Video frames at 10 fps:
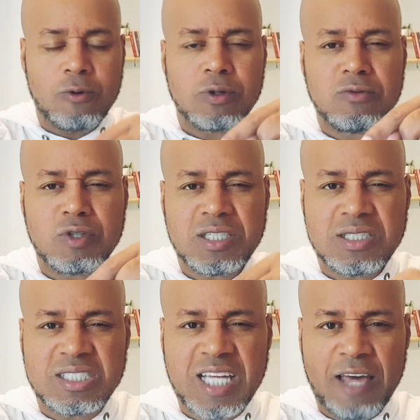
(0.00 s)
Quando você se
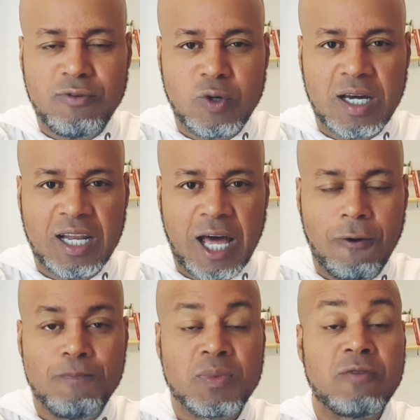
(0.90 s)
inscreve no canal,